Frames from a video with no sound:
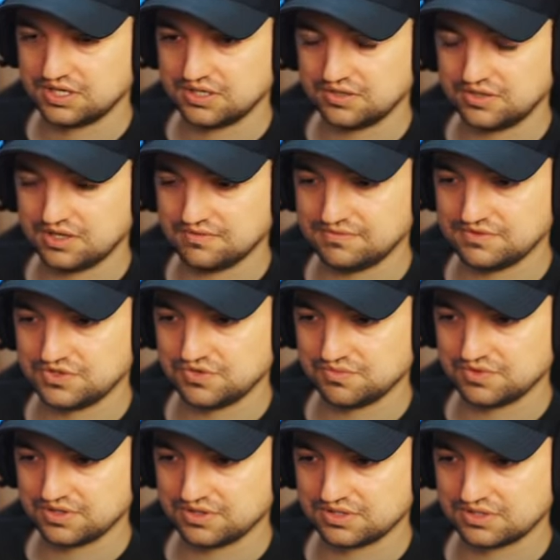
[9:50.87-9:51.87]
Tutaj
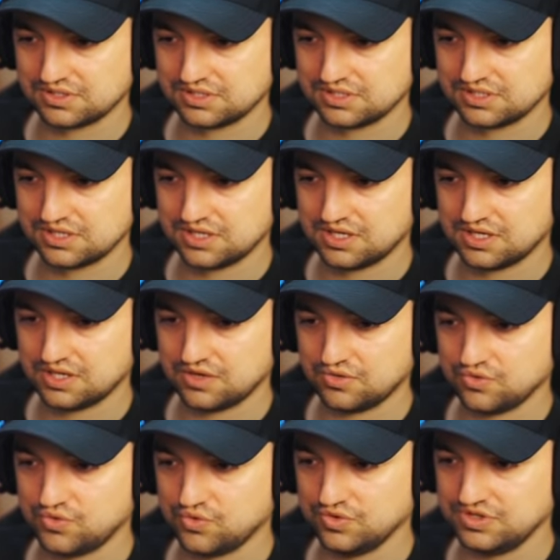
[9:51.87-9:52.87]
widzimy
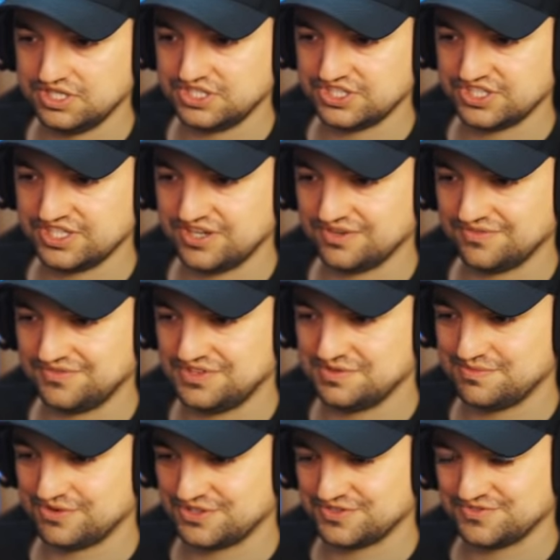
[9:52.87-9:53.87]
ruch uliczny, jak
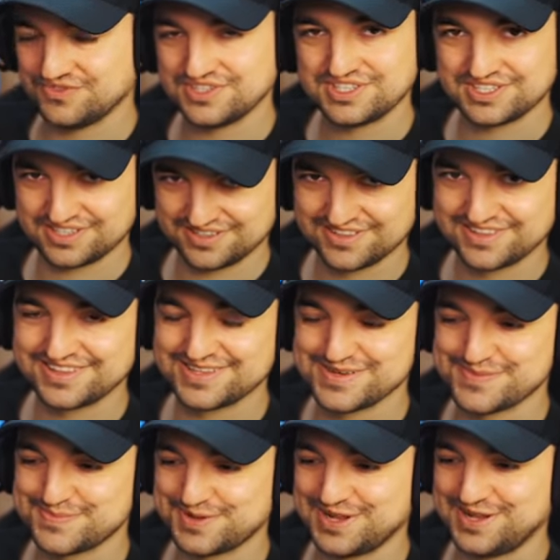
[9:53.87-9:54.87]
widzimy oczywiście
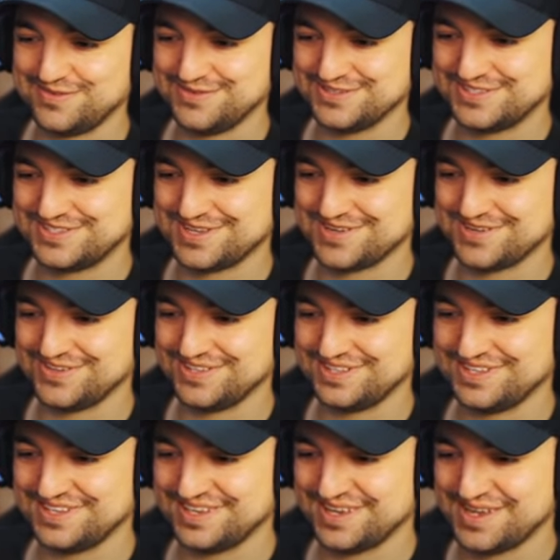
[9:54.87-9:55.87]

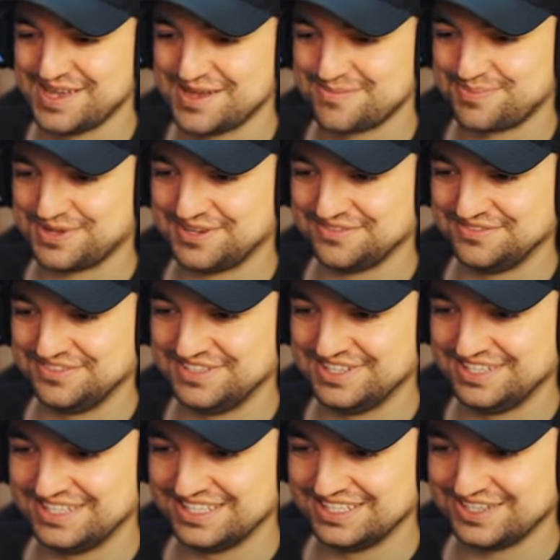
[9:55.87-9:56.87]
prawostronny,
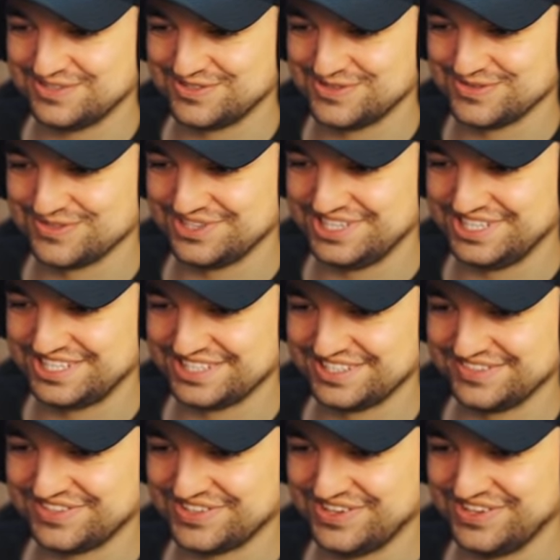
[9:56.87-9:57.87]
prawilny ruch
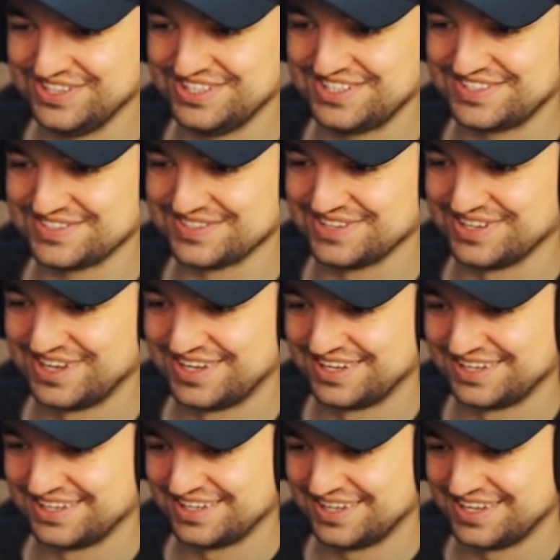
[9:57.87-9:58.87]
uliczny w końcu.
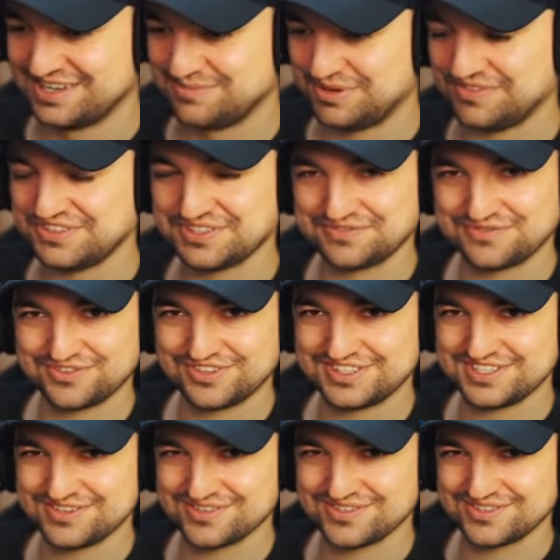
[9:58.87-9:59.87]
Pierwsza
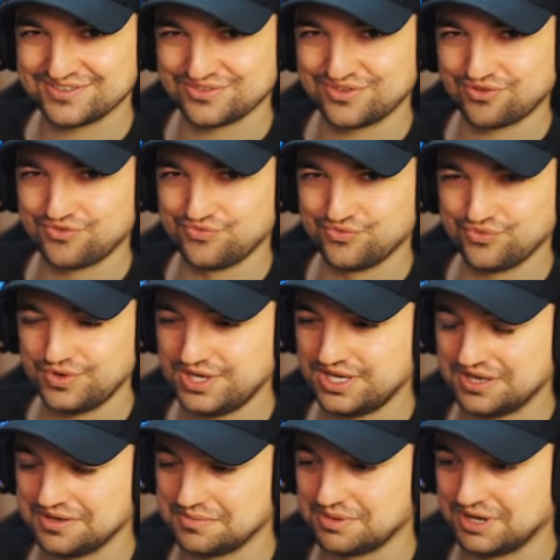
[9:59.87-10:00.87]
Forza od, od
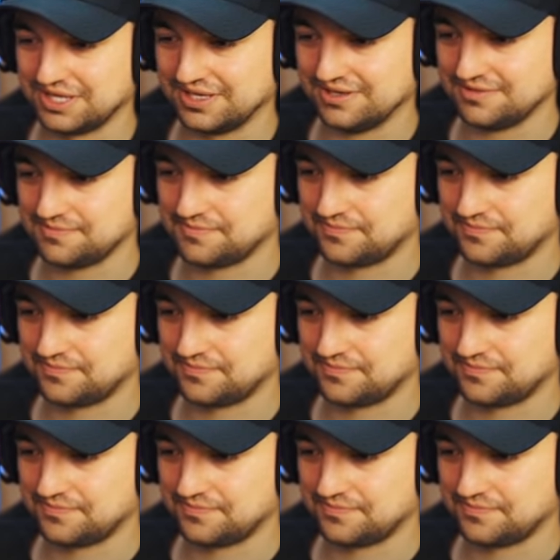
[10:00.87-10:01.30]
dwójki chyba, nie?